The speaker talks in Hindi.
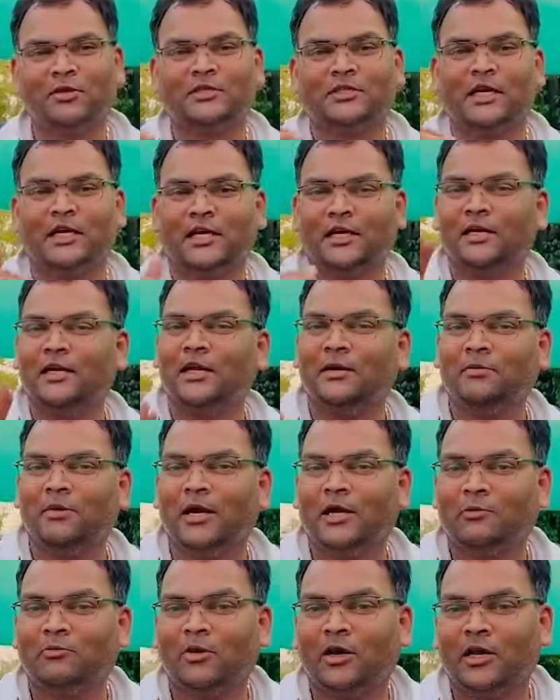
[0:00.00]
भी सेटिंग नहीं
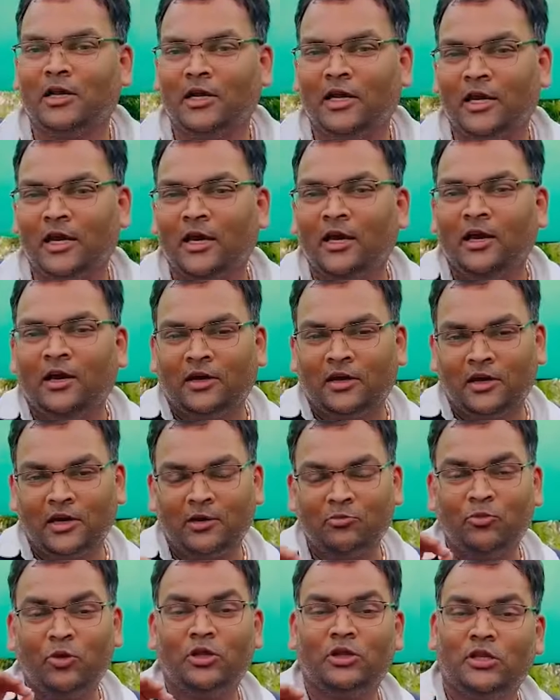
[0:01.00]
बैठ पा रही है
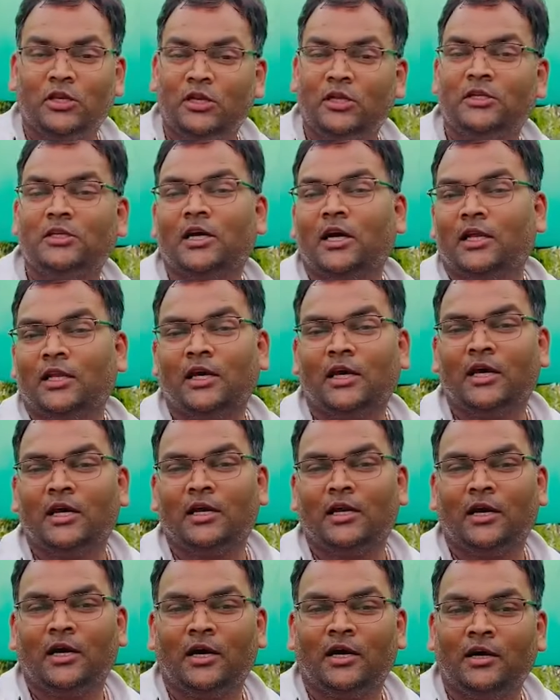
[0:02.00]
गर्मी इतनी ज्यादा है
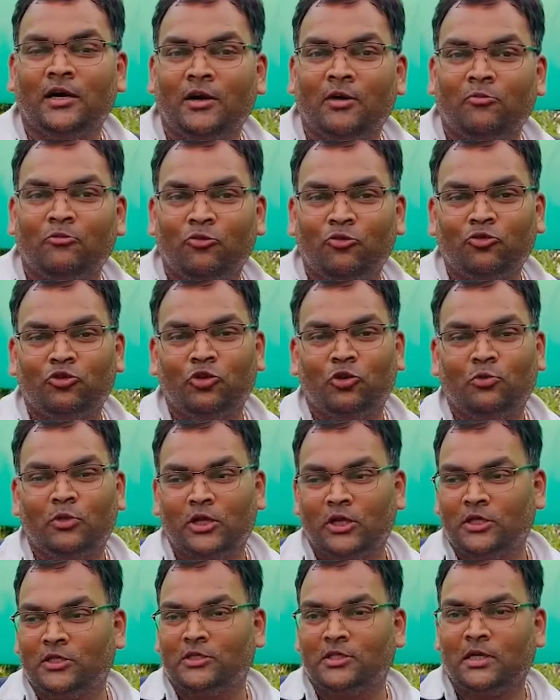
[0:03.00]
ना पूछो
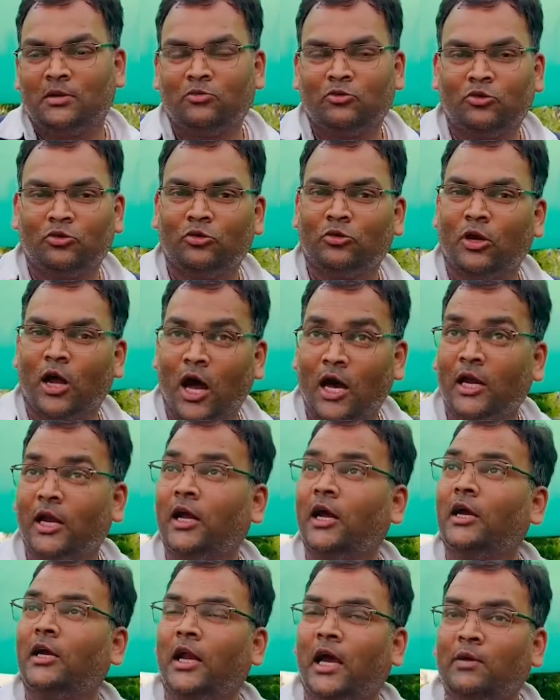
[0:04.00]
मत इस टाइम आने
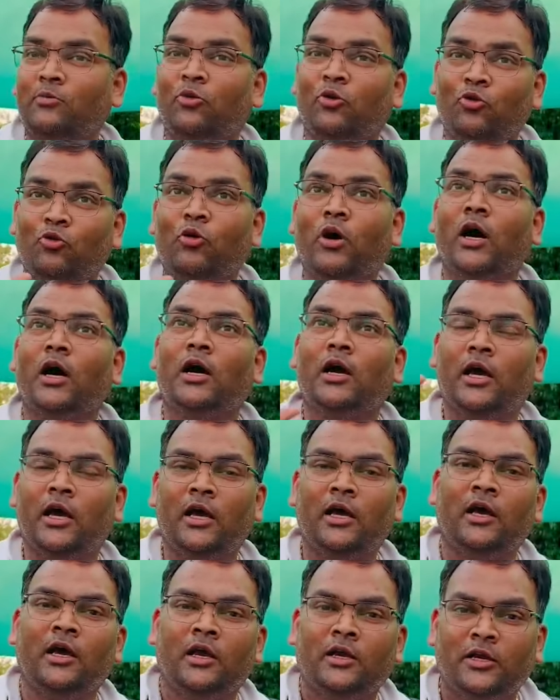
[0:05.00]
का टाइम हुआ है
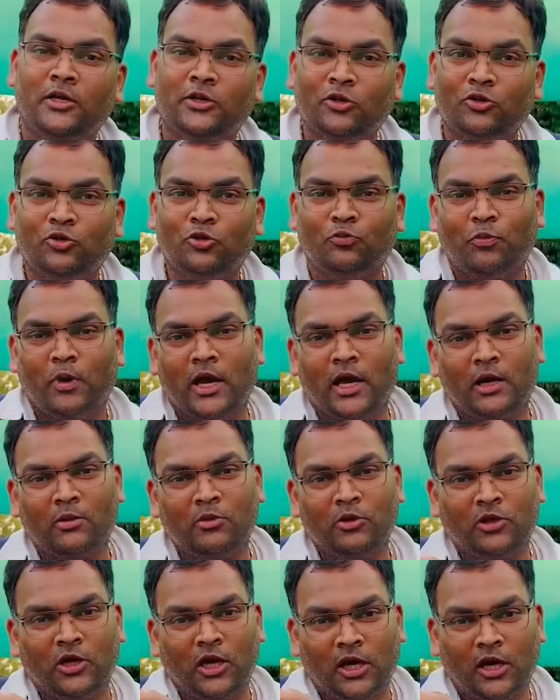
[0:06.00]
ये तो दोपहर
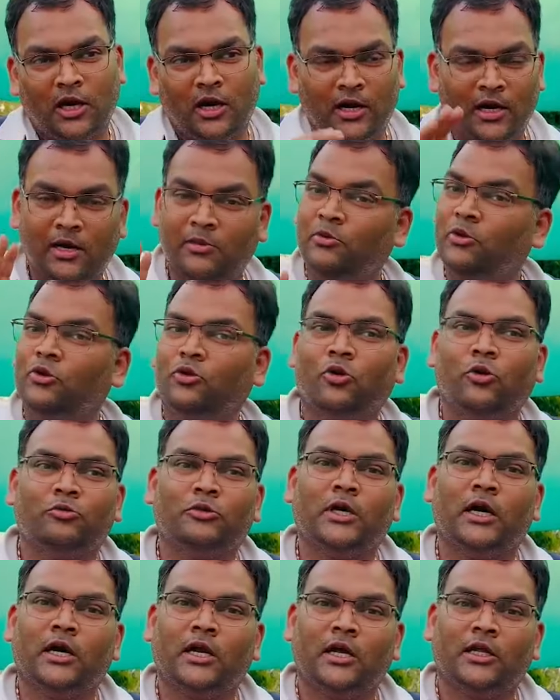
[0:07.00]
में तो यहाँ खड़ा भी नहीं हो
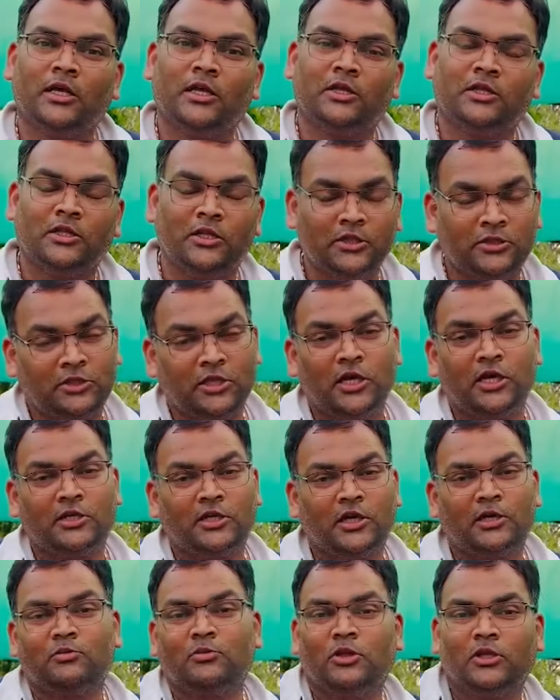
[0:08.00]
जा रहा था इतनी तेज
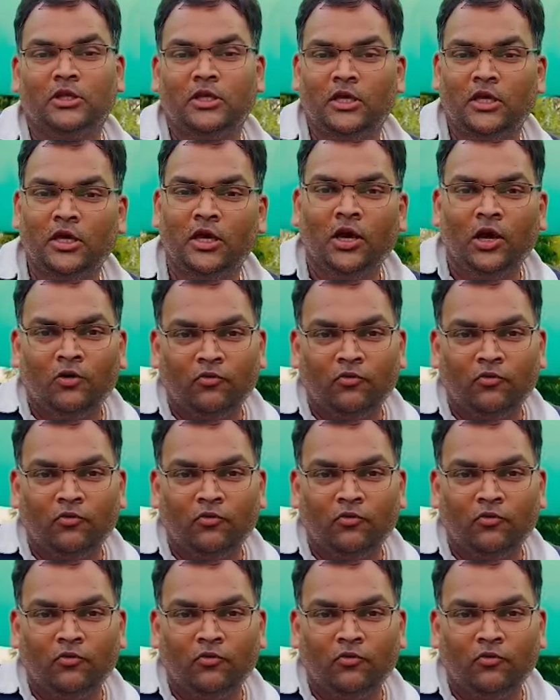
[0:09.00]
गर्मी थी